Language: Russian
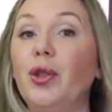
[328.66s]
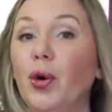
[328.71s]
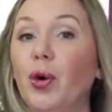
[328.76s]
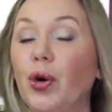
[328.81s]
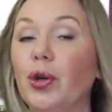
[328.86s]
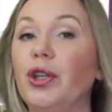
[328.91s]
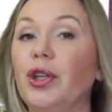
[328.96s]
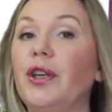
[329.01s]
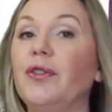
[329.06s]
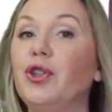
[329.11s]

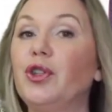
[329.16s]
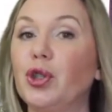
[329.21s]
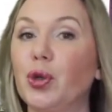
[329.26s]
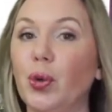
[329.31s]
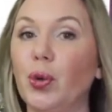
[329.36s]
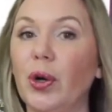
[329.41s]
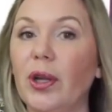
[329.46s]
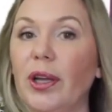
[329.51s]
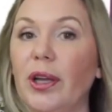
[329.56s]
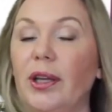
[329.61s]
Но ни в
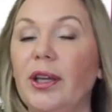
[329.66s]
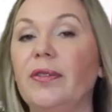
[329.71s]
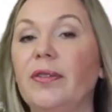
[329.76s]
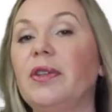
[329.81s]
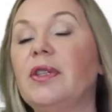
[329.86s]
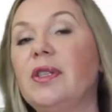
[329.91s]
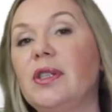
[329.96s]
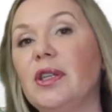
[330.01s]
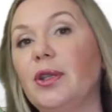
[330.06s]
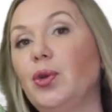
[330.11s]
школе, ни
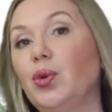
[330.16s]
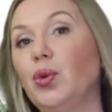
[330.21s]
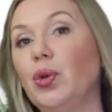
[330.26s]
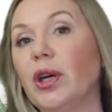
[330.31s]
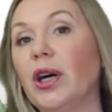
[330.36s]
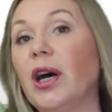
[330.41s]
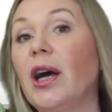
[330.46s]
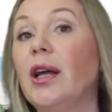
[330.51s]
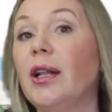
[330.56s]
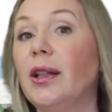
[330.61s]
в
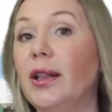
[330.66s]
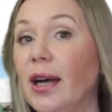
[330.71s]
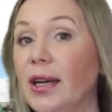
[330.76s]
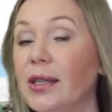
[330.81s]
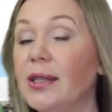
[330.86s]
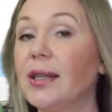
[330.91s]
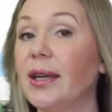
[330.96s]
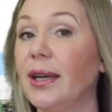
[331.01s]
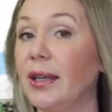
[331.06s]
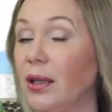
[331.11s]
институтах
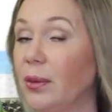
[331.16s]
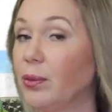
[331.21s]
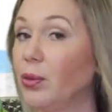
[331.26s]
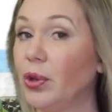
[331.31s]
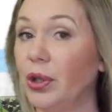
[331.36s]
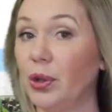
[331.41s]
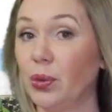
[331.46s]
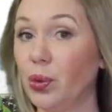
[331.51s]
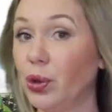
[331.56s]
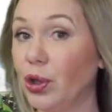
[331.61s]
нас
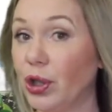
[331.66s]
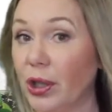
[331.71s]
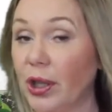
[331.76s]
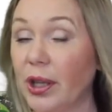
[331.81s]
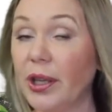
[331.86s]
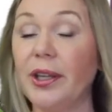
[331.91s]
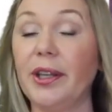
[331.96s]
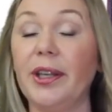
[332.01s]
этому не учат.